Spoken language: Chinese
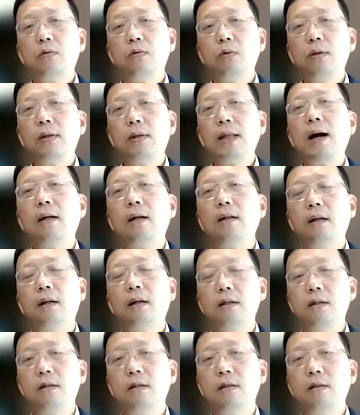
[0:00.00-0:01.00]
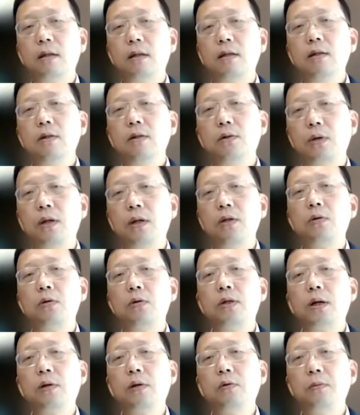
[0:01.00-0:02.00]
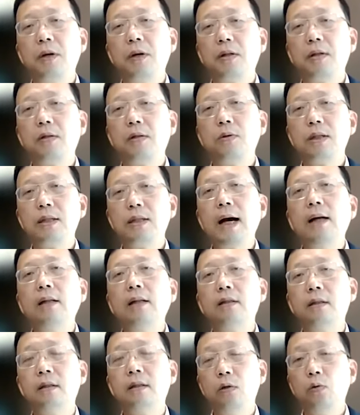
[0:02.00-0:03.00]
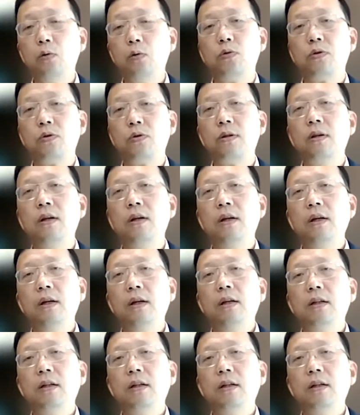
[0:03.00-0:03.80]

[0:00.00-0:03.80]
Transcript: 最大的，而且是整个全球相对表现最差的一个股市。